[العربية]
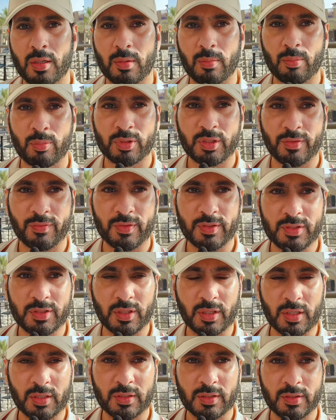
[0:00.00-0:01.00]

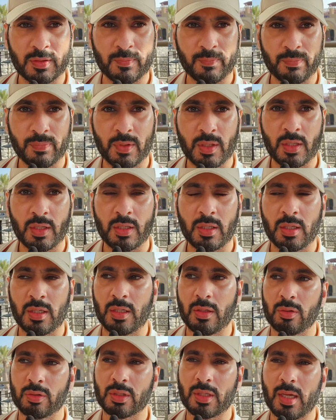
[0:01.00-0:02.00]
متفجرات
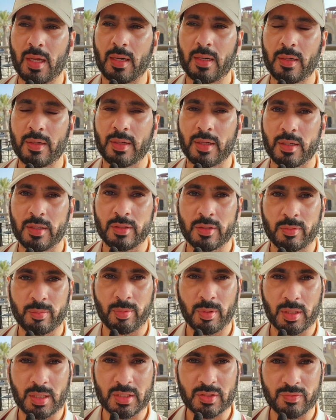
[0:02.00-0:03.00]
يعني لو تقارنها أنت
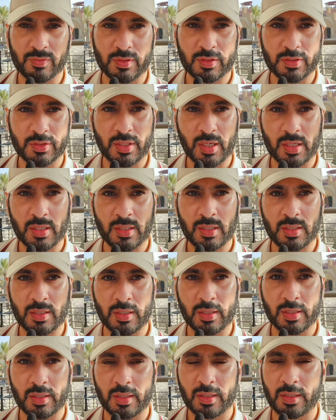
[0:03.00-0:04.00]
بالقصف
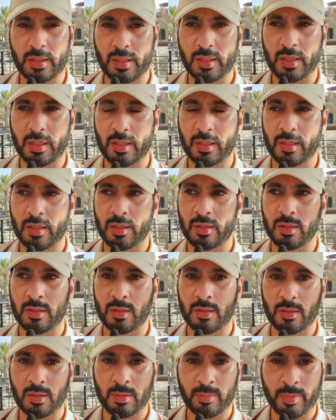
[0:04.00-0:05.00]
الإسرائيلي
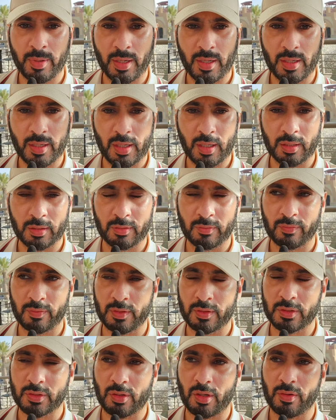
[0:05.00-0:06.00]
للبنايات آه،
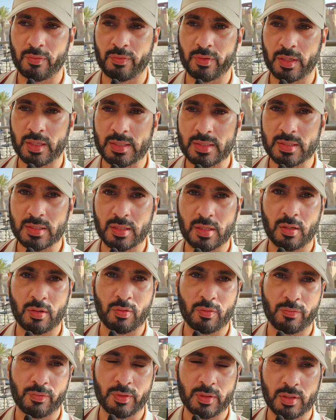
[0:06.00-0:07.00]
في سواء في غزة
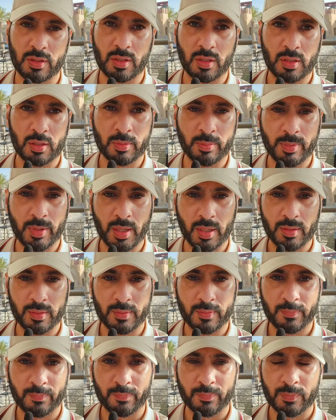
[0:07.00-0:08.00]
أو في لبنان
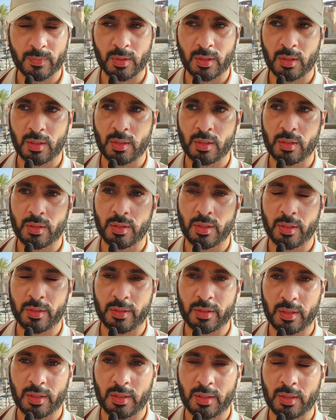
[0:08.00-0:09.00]

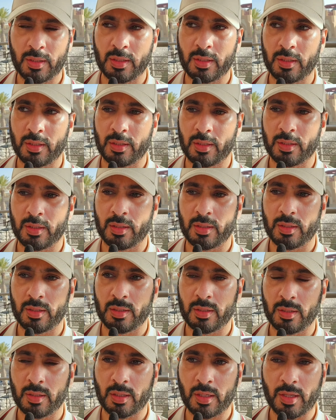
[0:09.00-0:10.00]
يعني
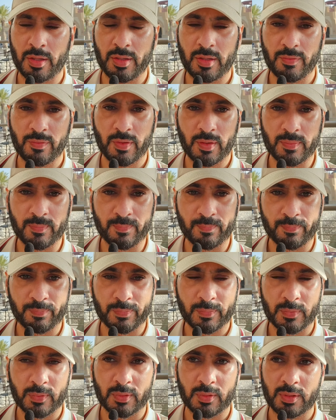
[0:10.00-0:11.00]
القذيفة
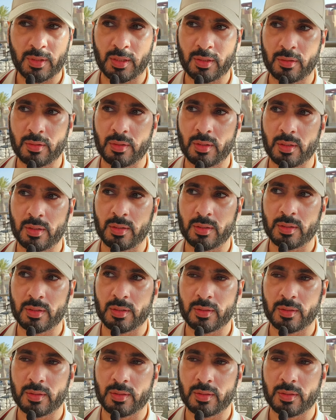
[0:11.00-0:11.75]
يعني, يعني